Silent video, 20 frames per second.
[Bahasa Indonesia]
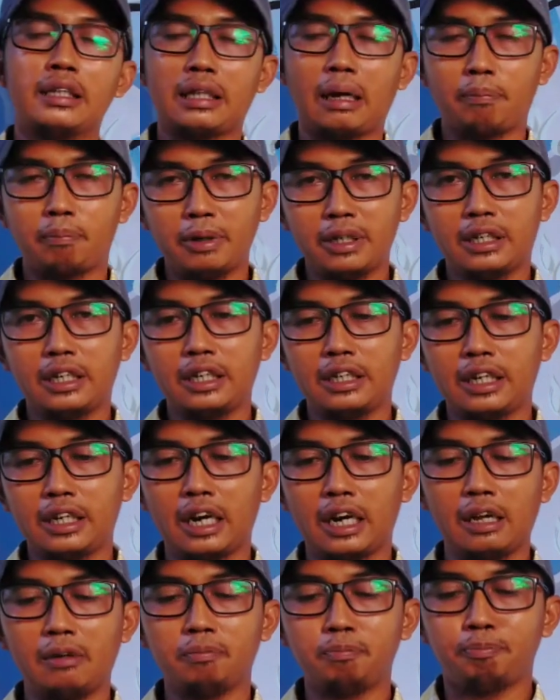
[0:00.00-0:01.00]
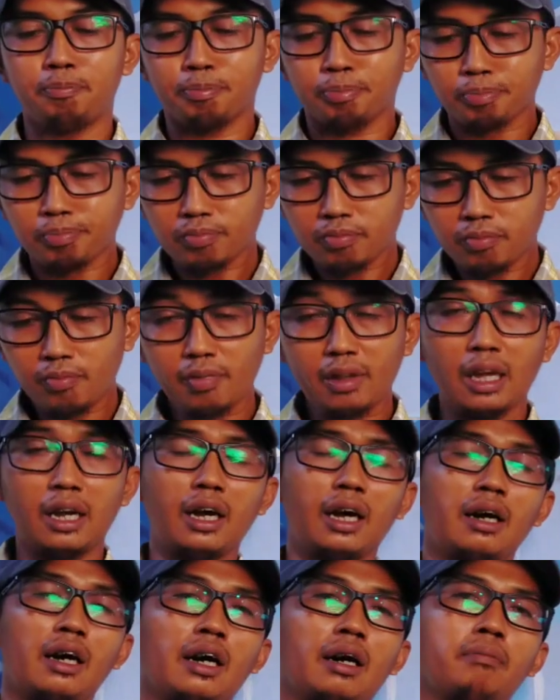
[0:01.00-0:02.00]
tapi di dalam
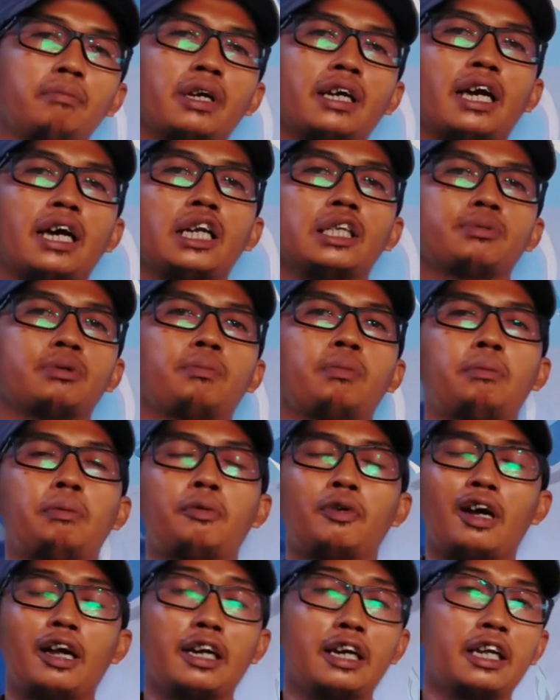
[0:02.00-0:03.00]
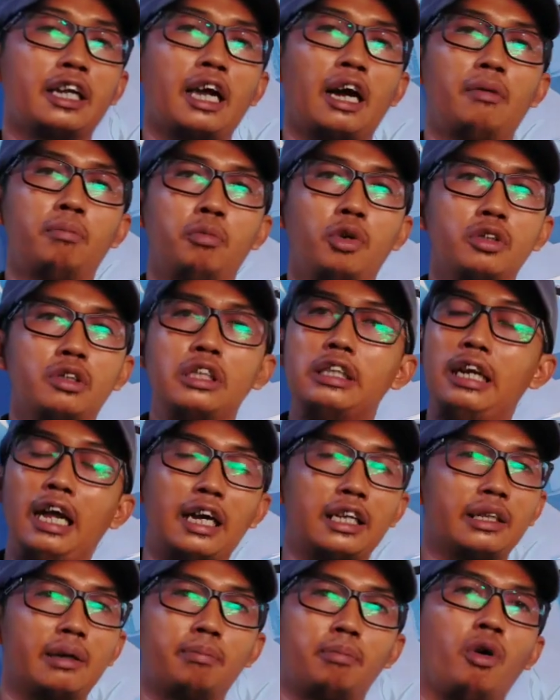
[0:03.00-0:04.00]
Uh, mekanisme pemupukan di gambut
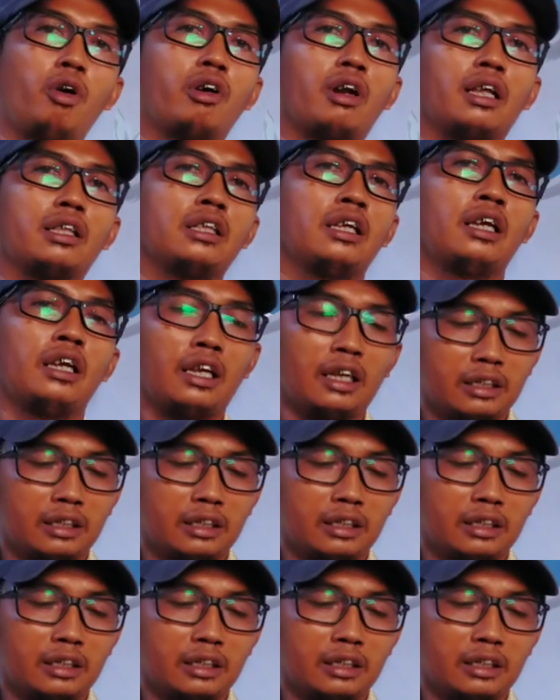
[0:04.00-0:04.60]
tidak hanya borat,